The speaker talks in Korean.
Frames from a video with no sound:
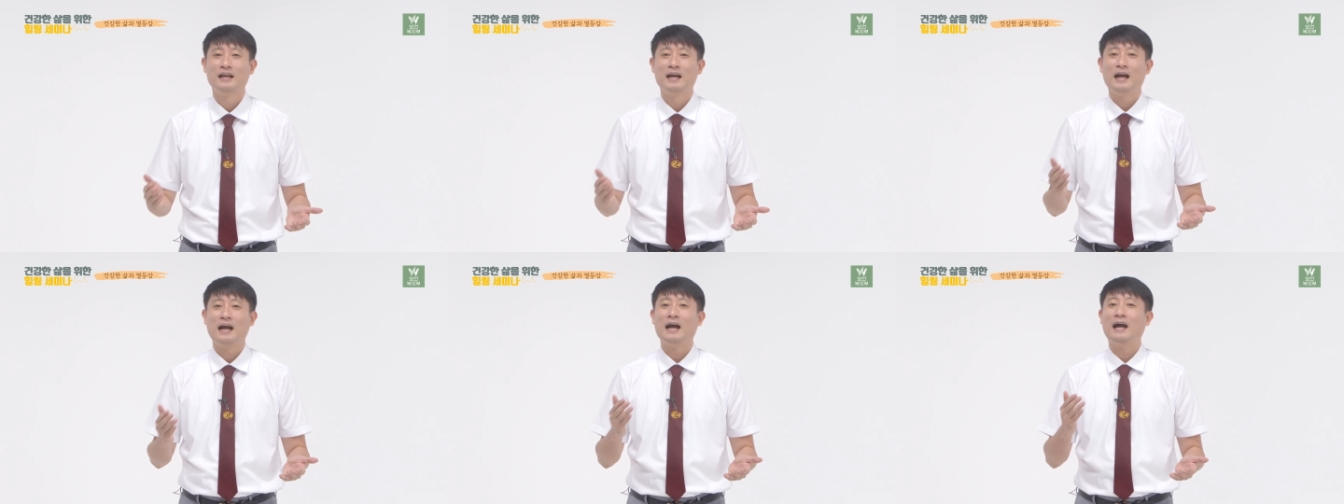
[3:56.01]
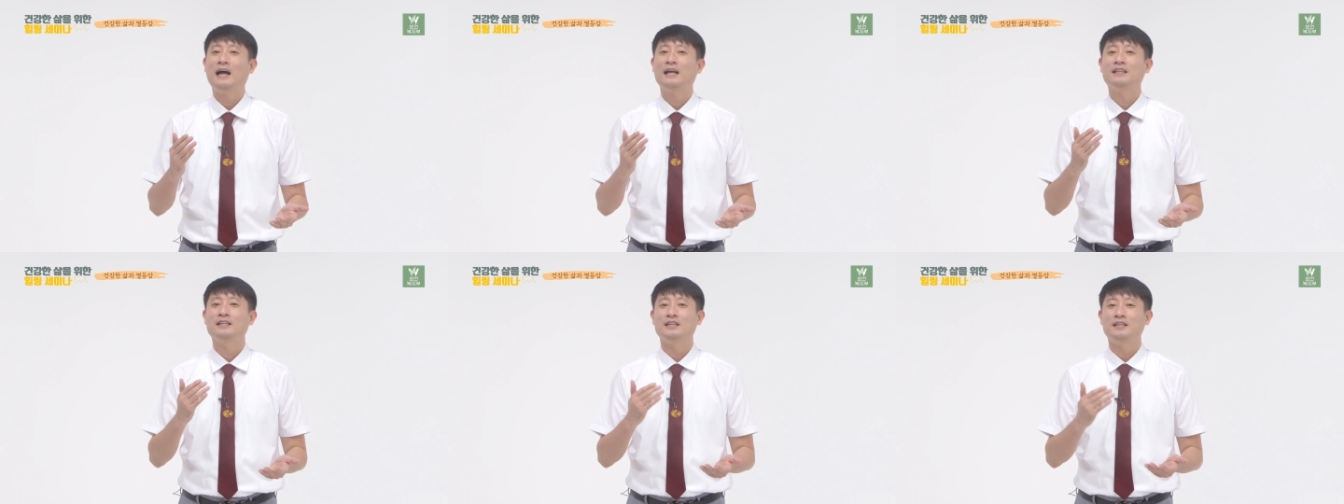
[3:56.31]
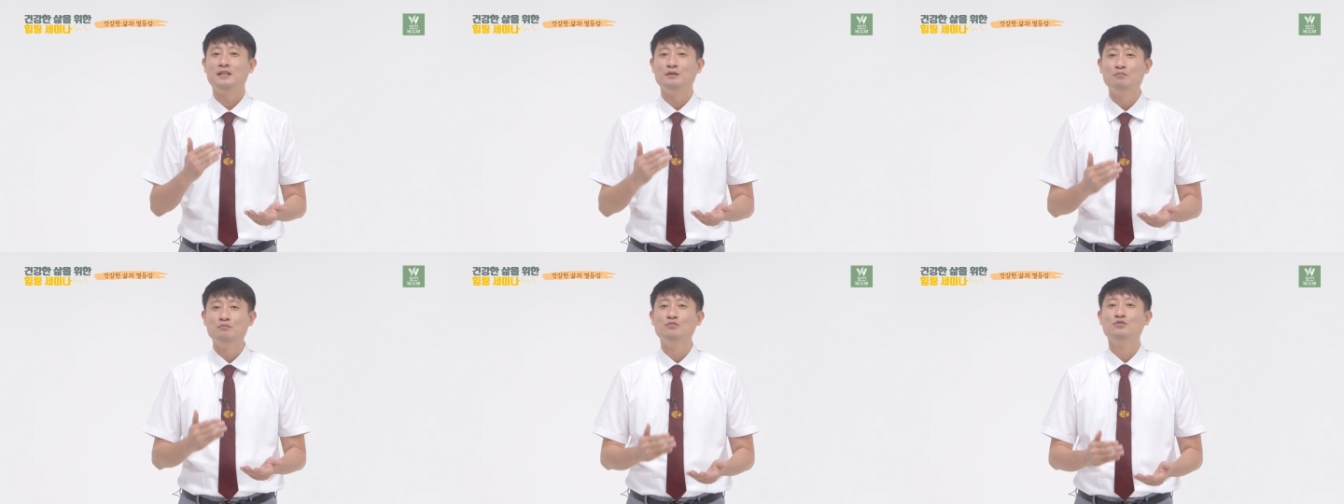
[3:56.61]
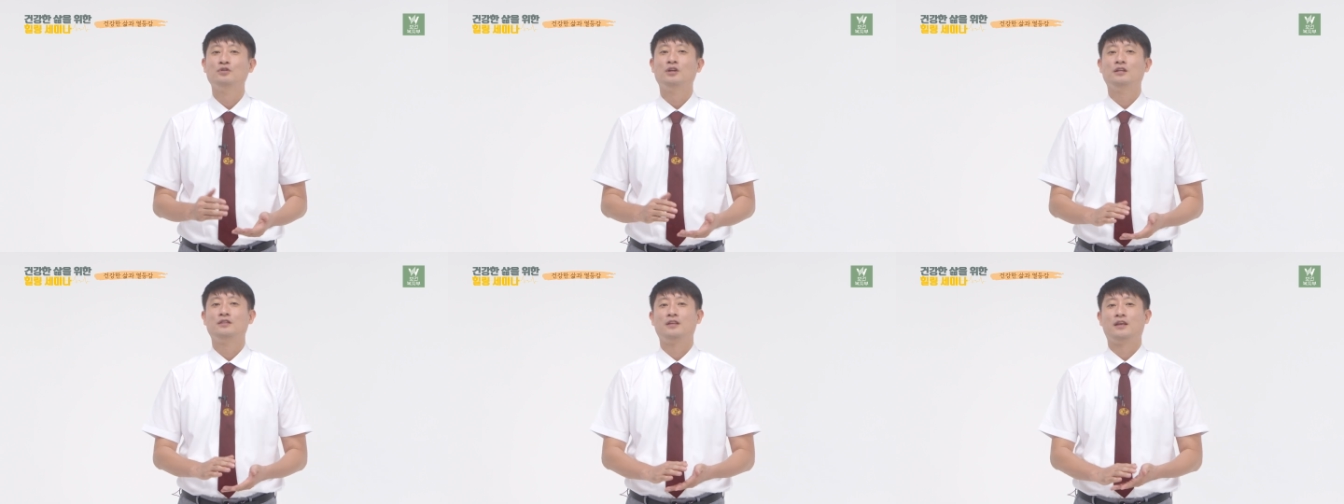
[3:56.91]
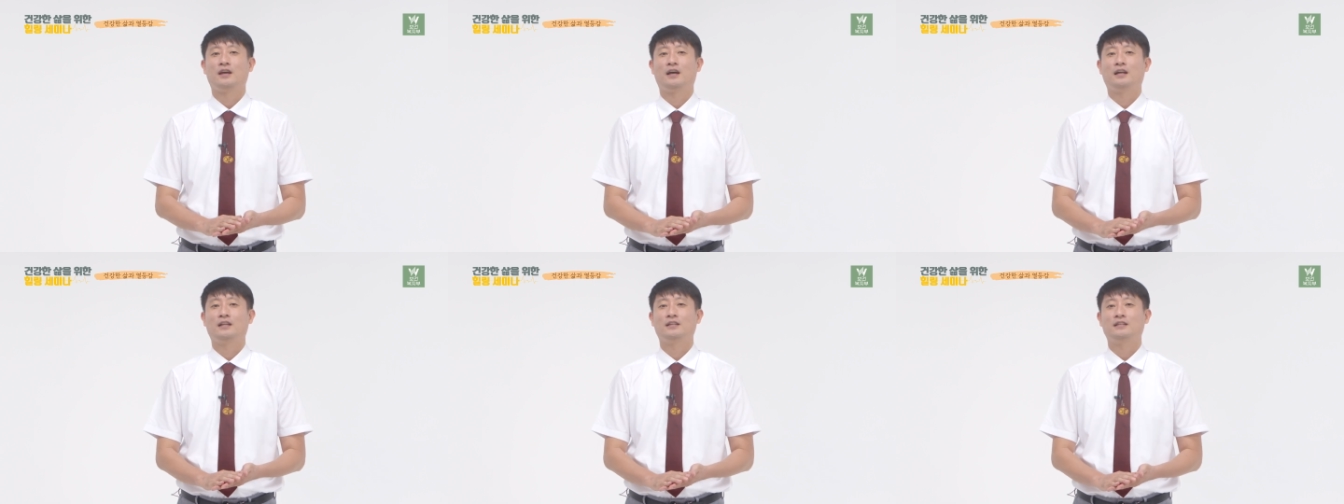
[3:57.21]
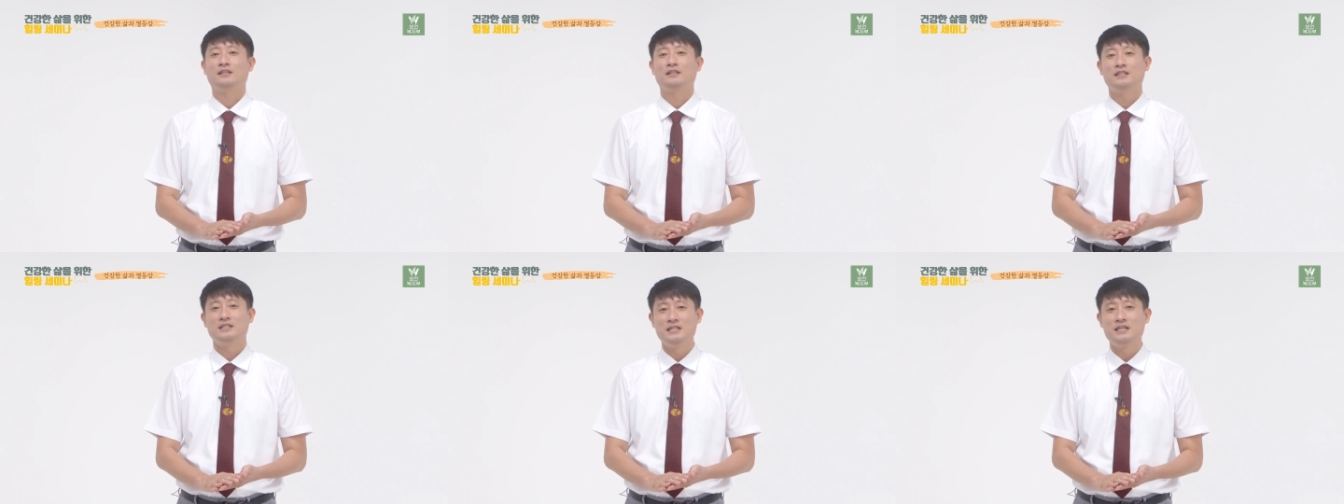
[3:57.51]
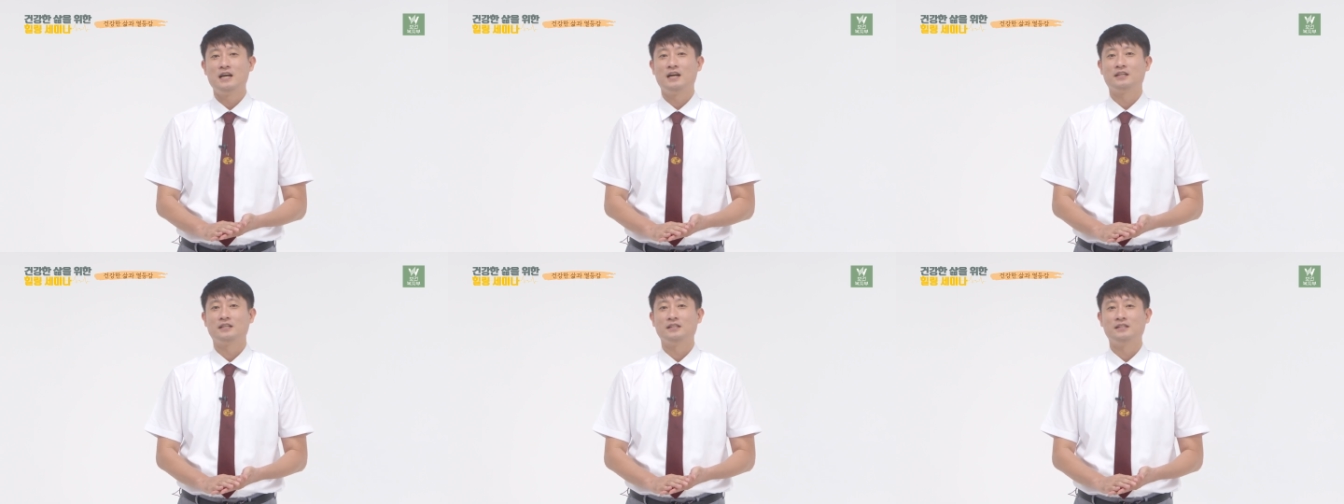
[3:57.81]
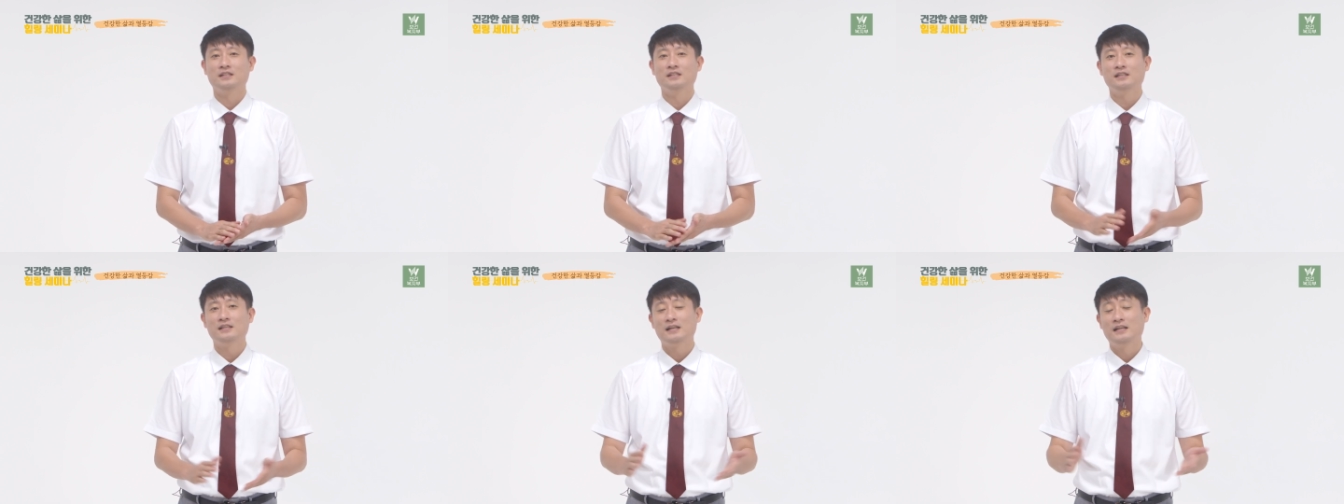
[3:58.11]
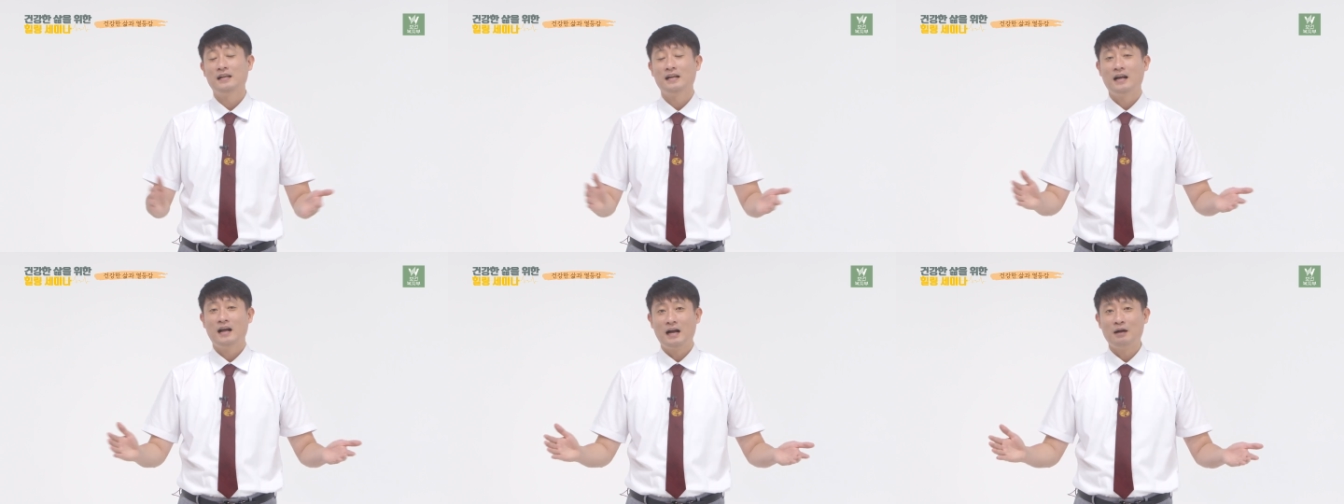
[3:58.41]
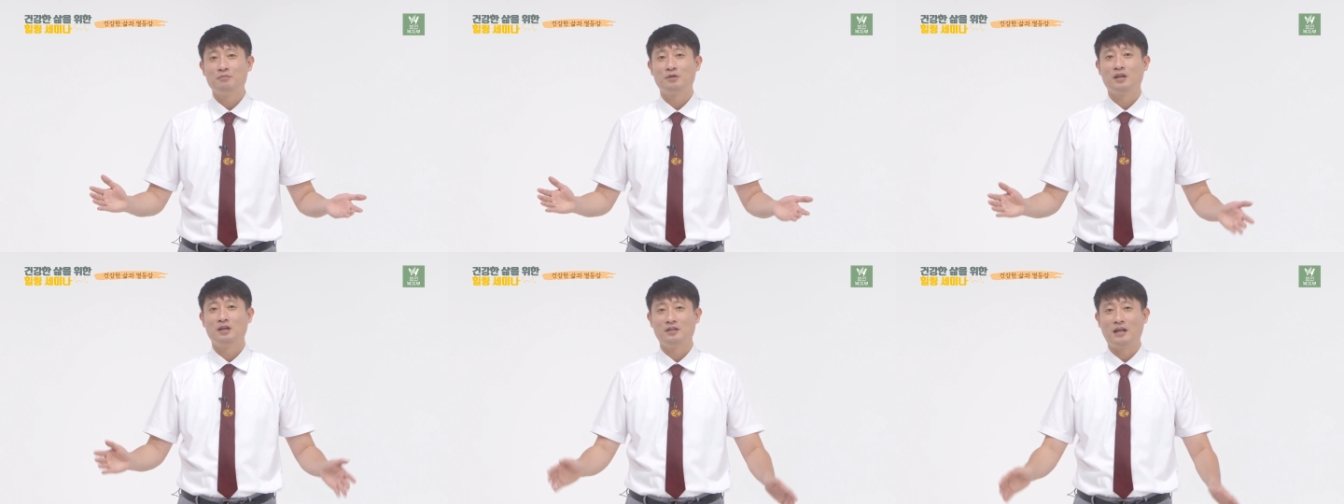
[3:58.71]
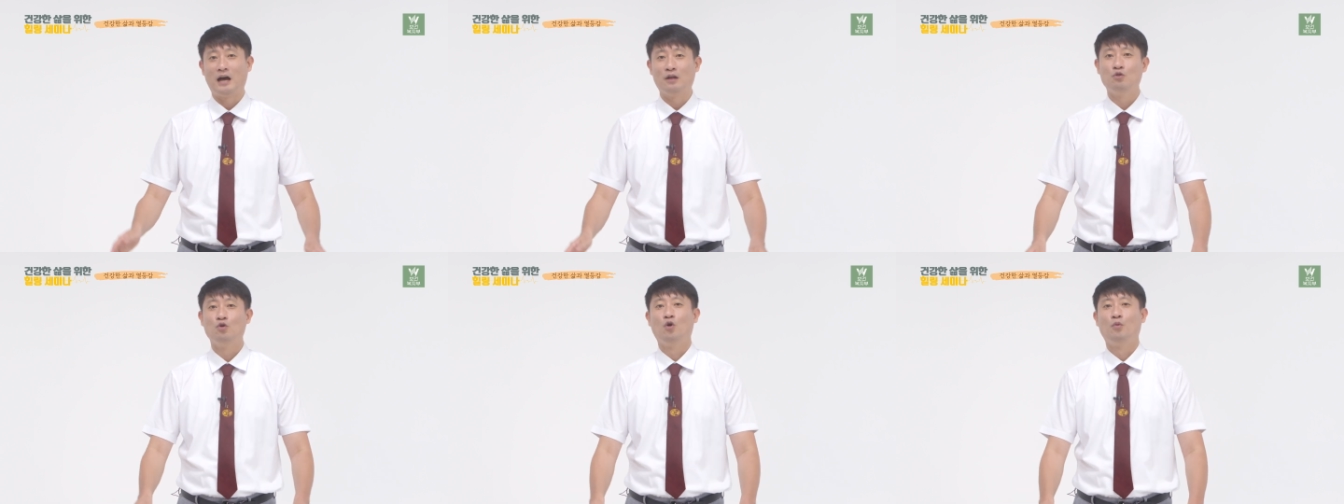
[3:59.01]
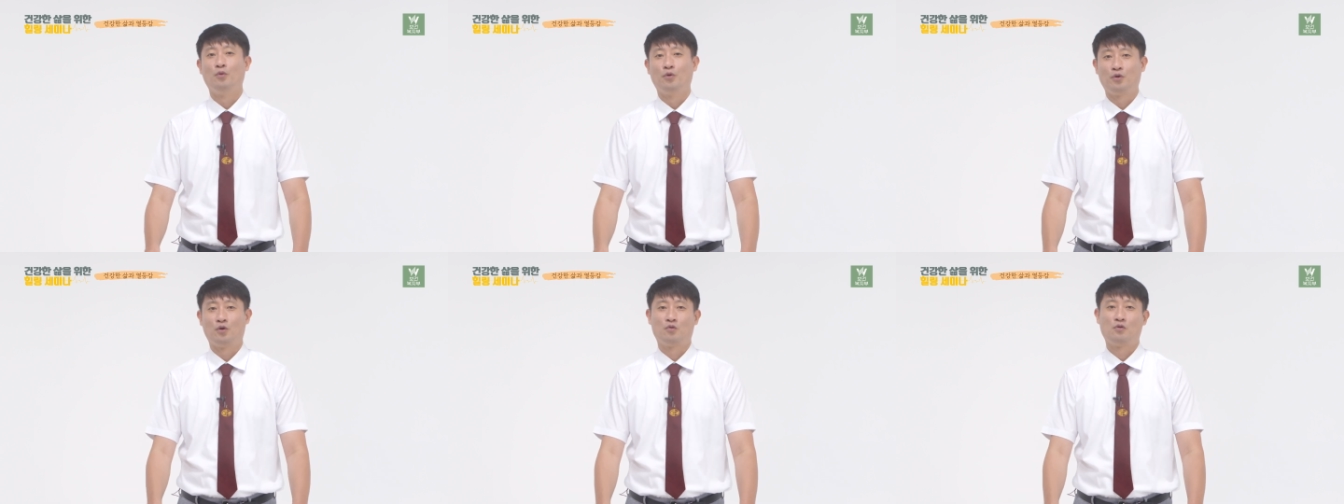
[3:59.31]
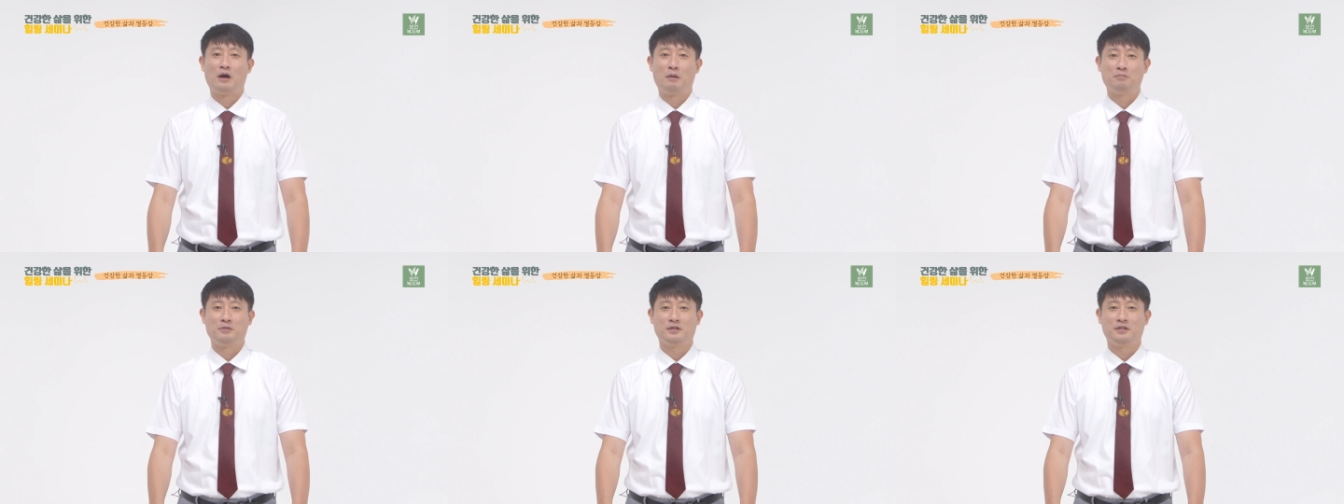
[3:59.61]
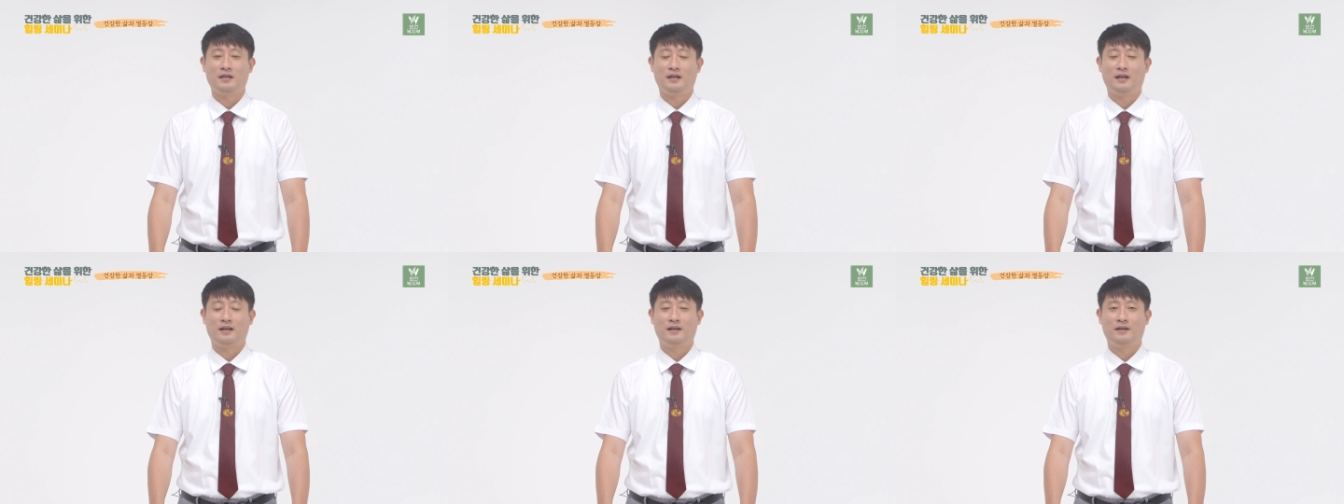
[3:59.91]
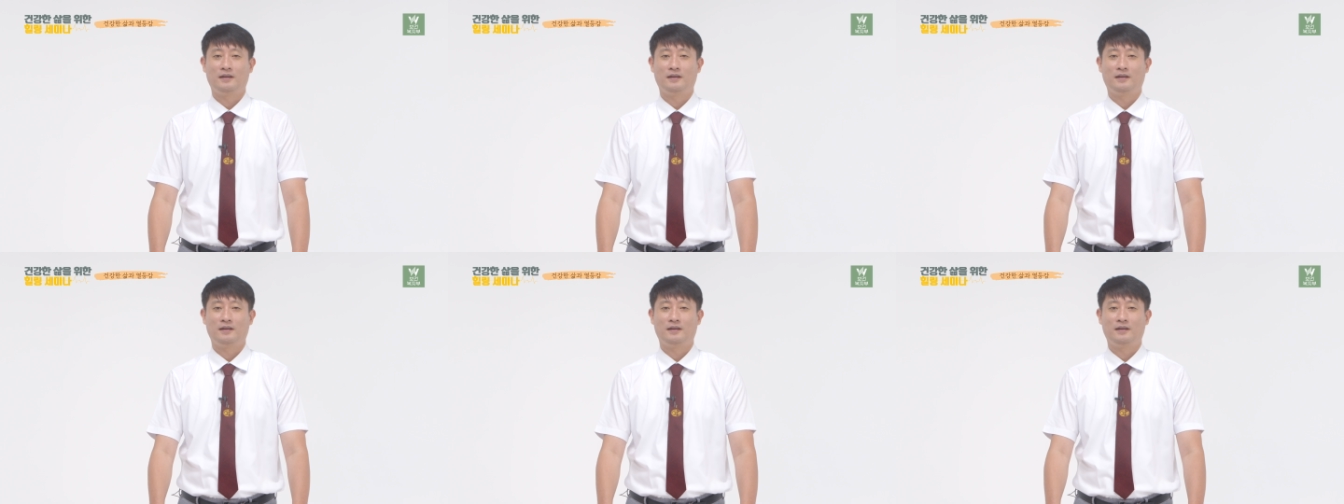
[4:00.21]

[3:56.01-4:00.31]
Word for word: 한 인물에 대한 이야기를 함께 나누어 보려고 합니다.